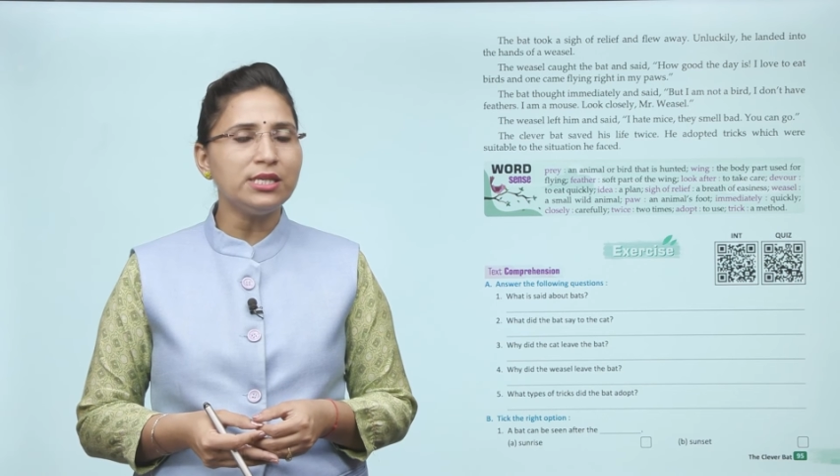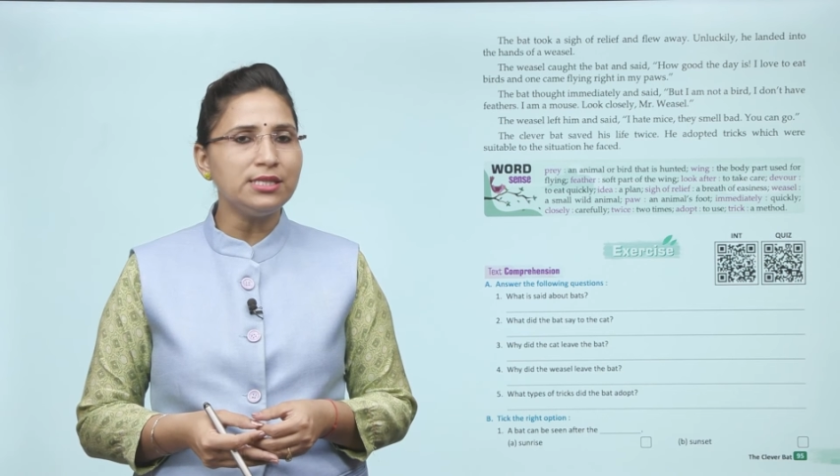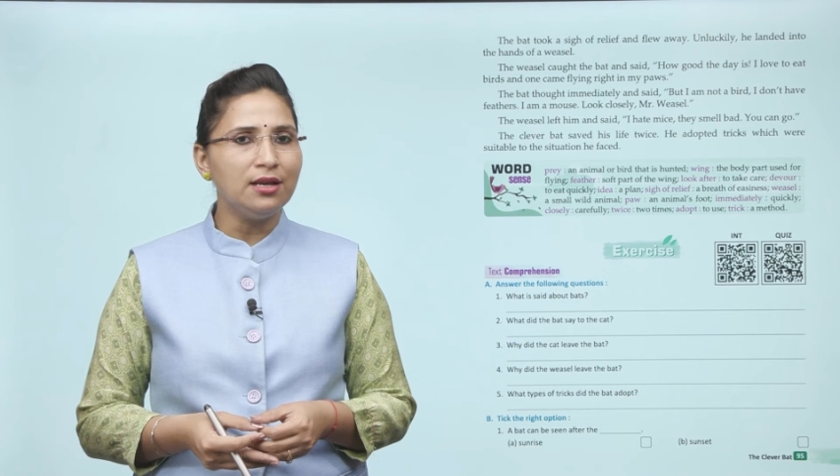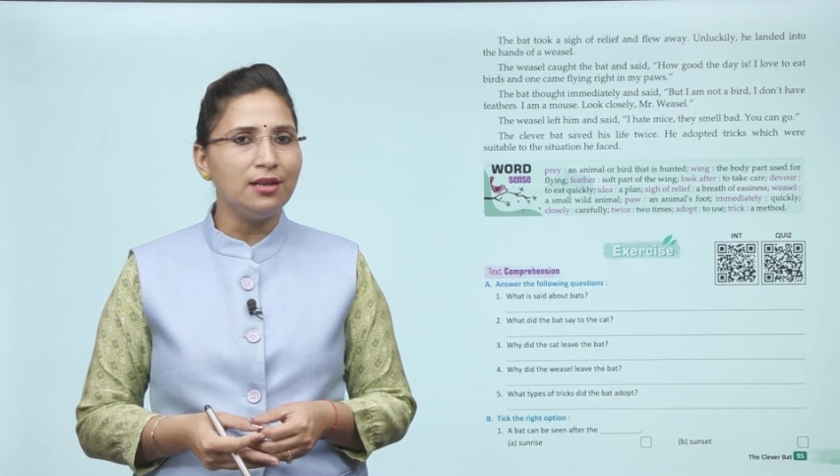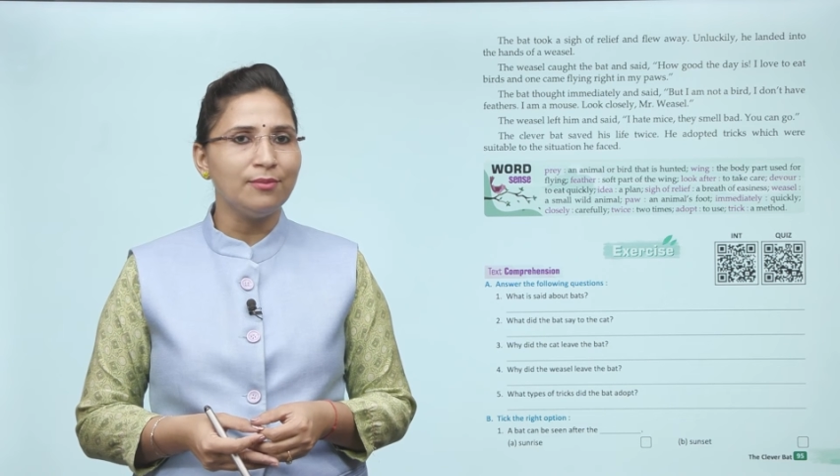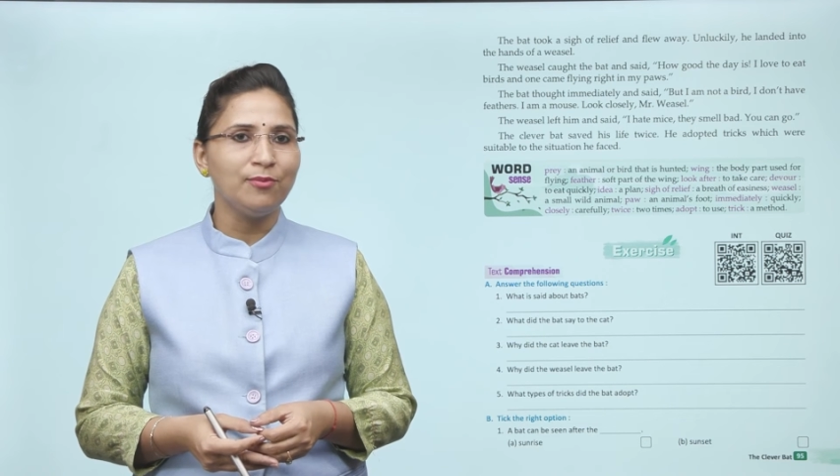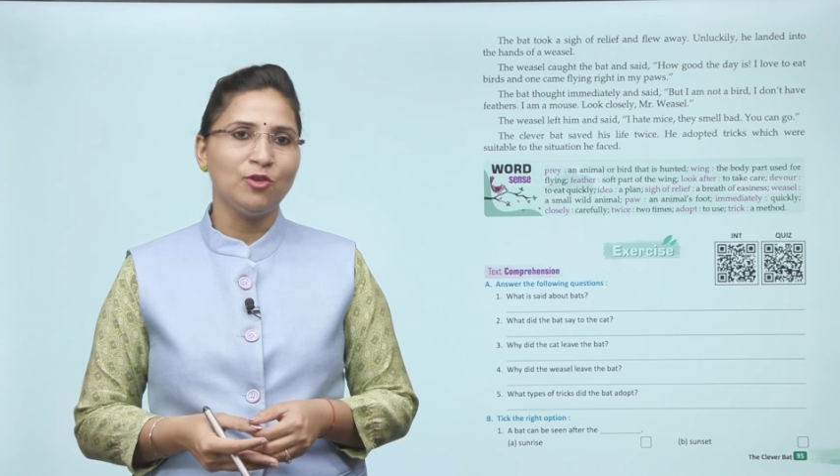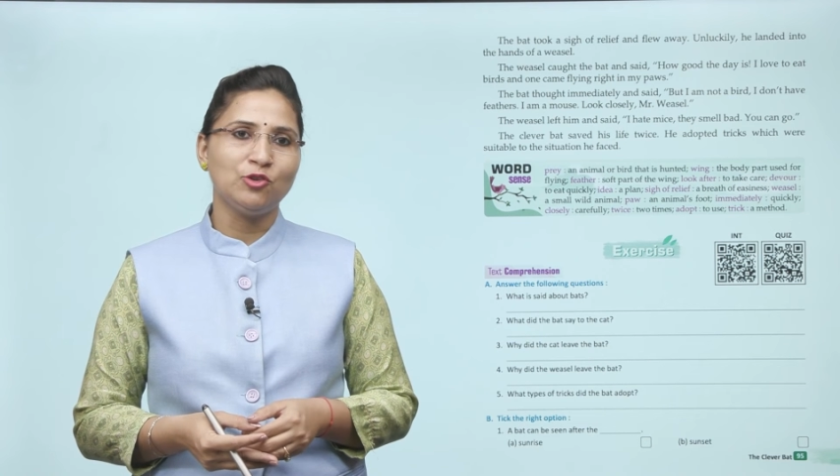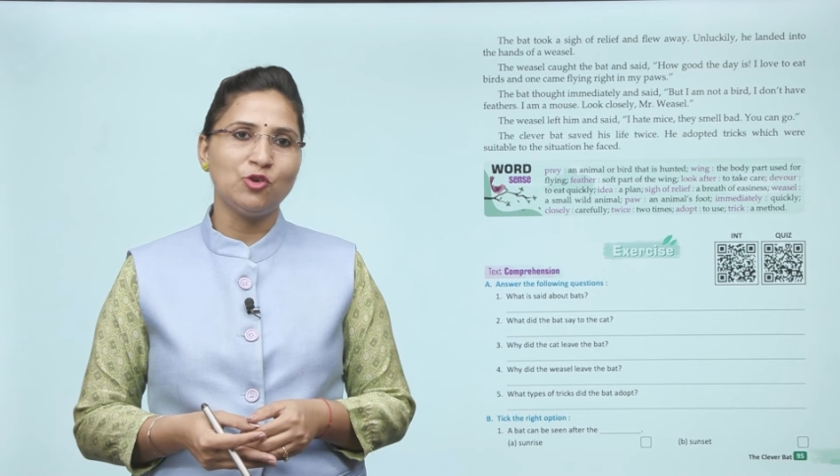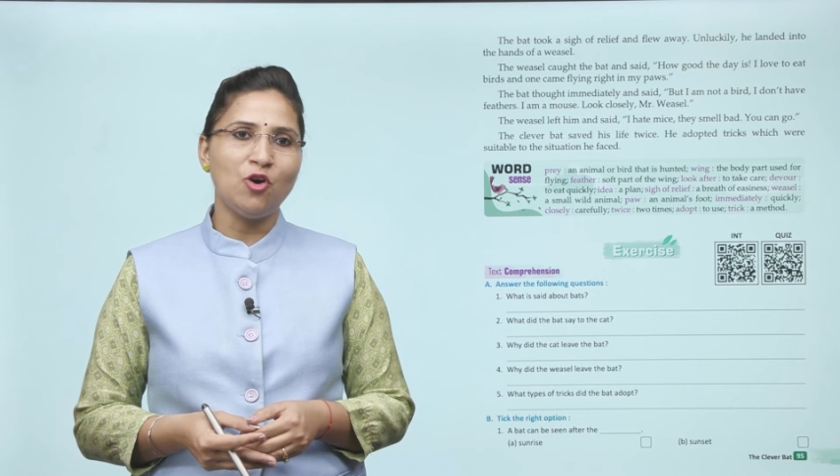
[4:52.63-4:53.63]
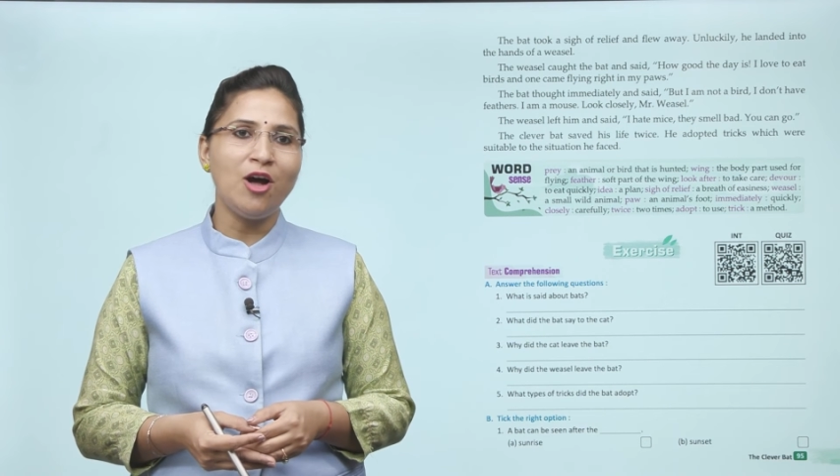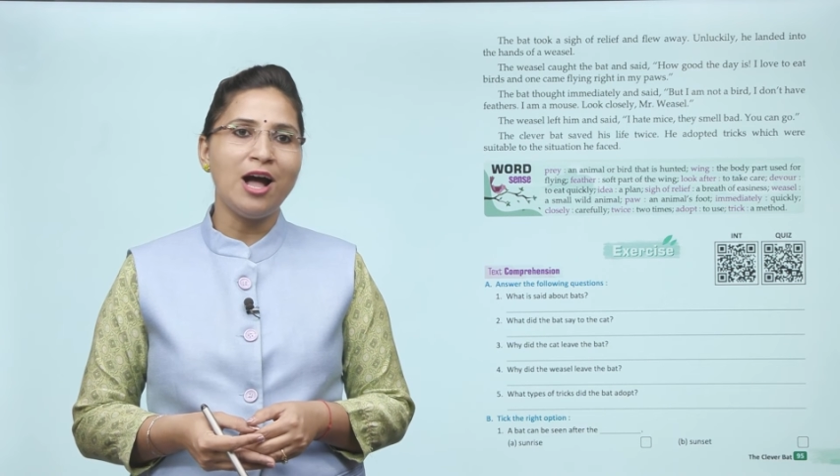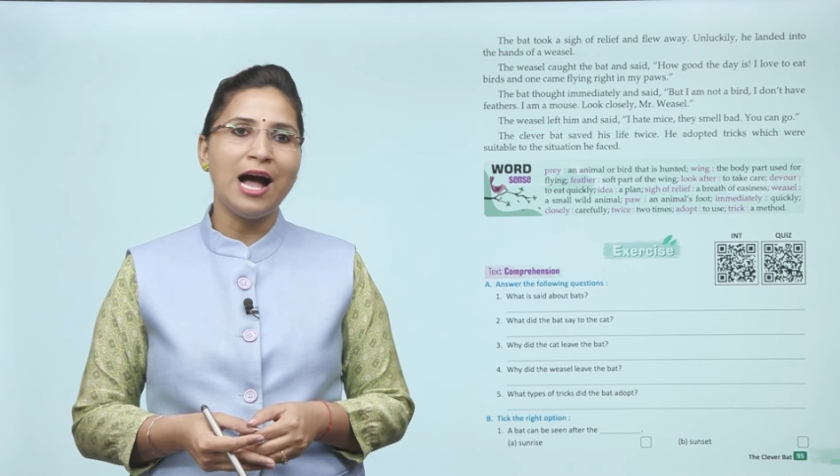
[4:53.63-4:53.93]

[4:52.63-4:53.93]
वेसल सो so,